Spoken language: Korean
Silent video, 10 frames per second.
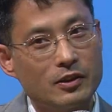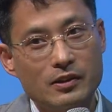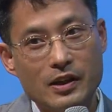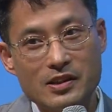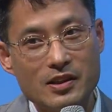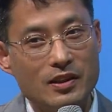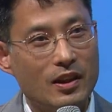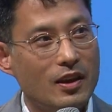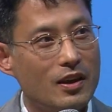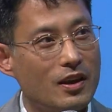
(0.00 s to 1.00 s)
학생
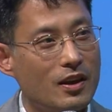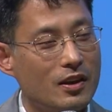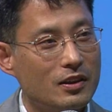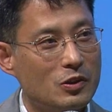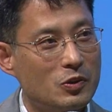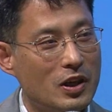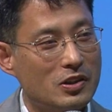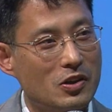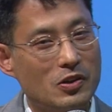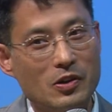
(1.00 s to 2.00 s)
때 듣고
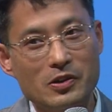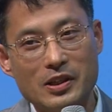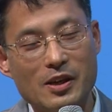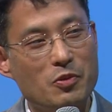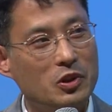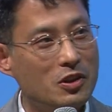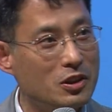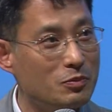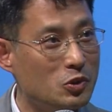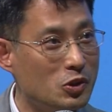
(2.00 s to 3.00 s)
나서 잘 못
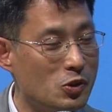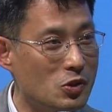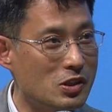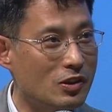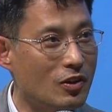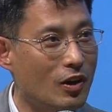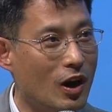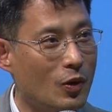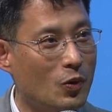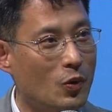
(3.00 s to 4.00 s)
들으신 분들도 있을 것
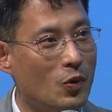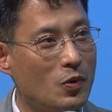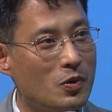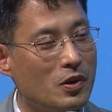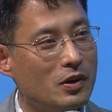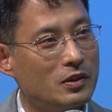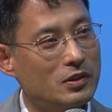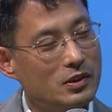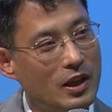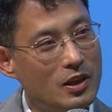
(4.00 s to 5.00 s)
같고
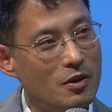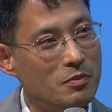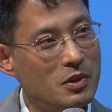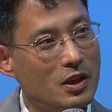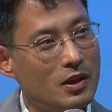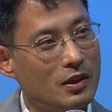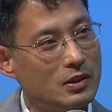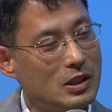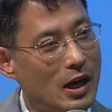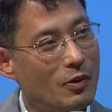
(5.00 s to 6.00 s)
그 개념이
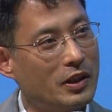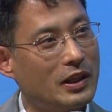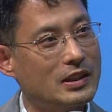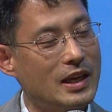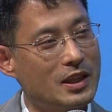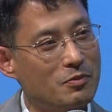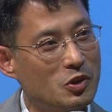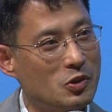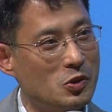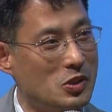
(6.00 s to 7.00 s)
잘 와닿지 않는
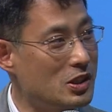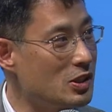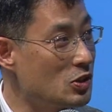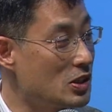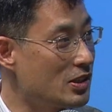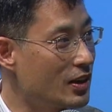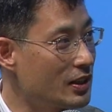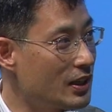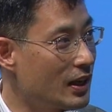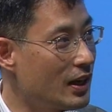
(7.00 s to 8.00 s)
분들도 있을 수 있을 것
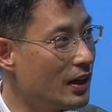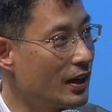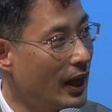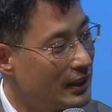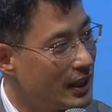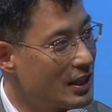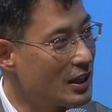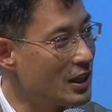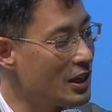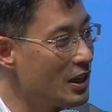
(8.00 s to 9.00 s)
같으니까
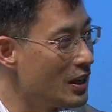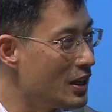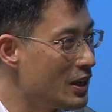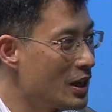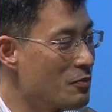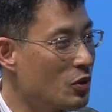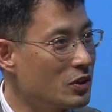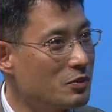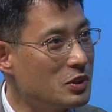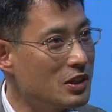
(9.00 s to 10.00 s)
간단하게 한번
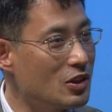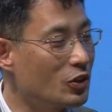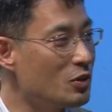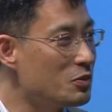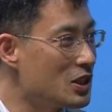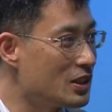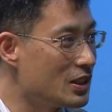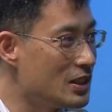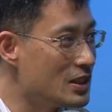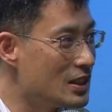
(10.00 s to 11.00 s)
그 분야들이 어떤
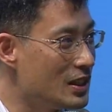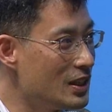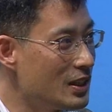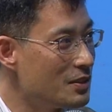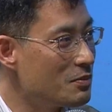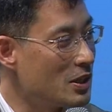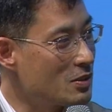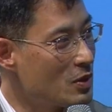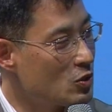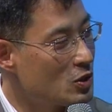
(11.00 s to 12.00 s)
분야들인지
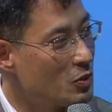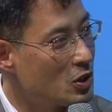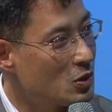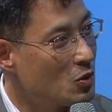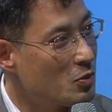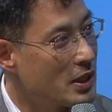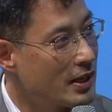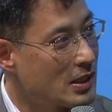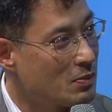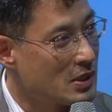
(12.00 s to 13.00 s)
말씀해 주시면 도움이 될 것
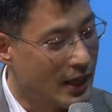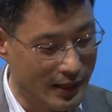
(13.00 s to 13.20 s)
같습니다.